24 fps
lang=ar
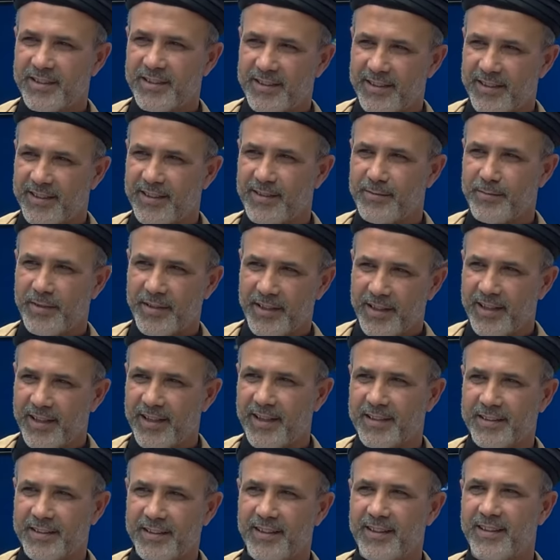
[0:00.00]
معنى
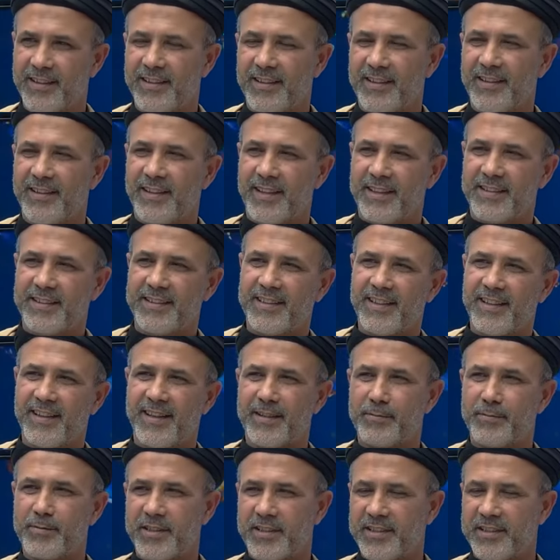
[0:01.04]
الخطا حيت
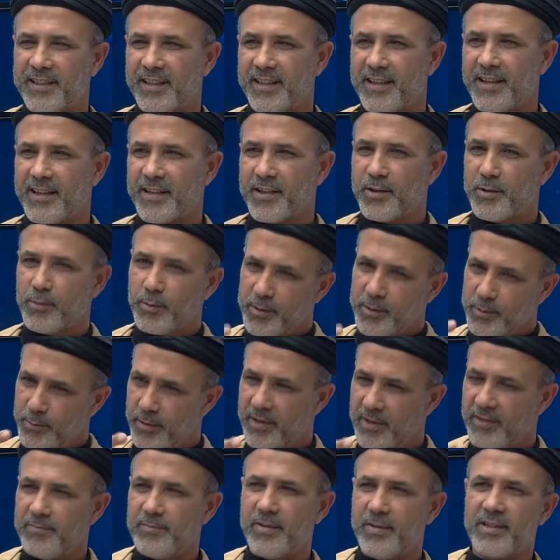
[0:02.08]
التقار باش تقارك هو
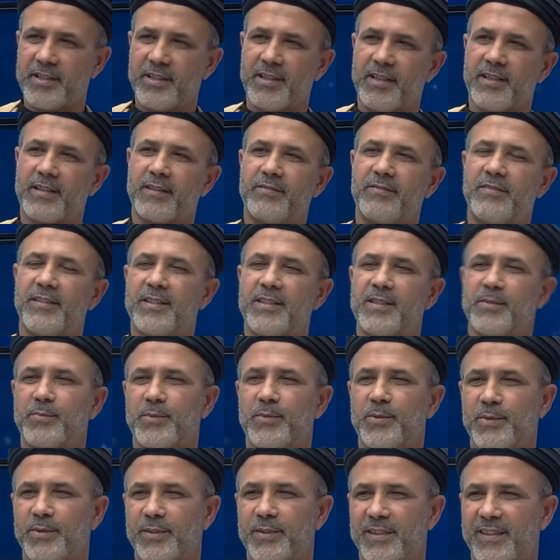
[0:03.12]
توقف مع جارك في ازمه
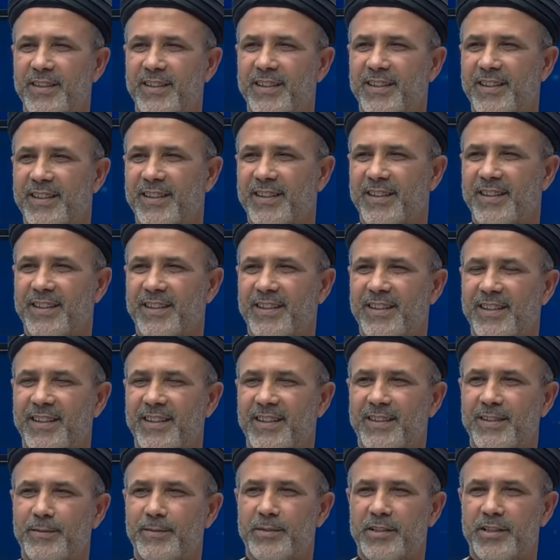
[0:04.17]
نعم.
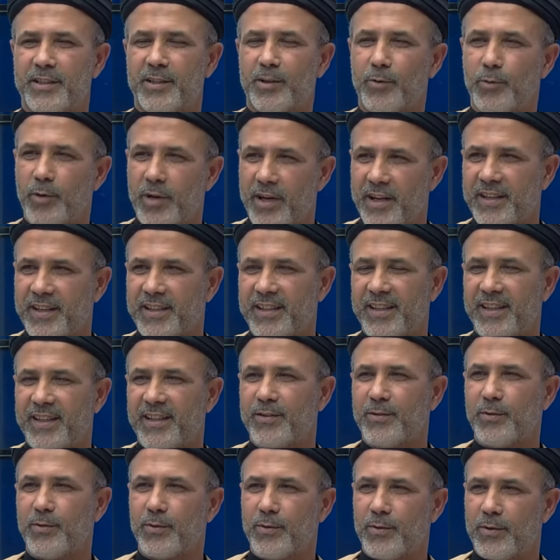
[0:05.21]
هذا باش الوقار
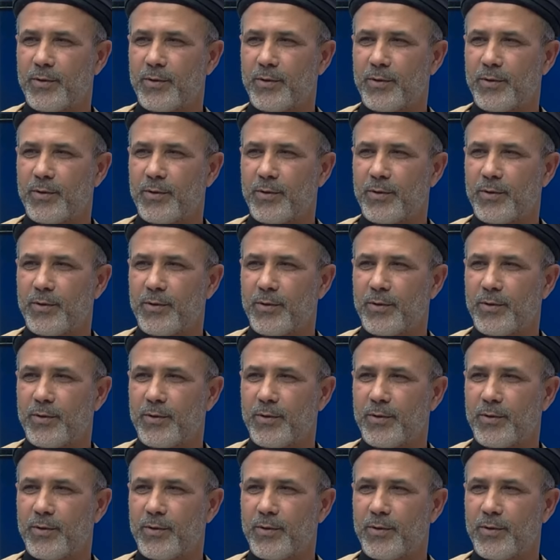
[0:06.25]
ديالك التقار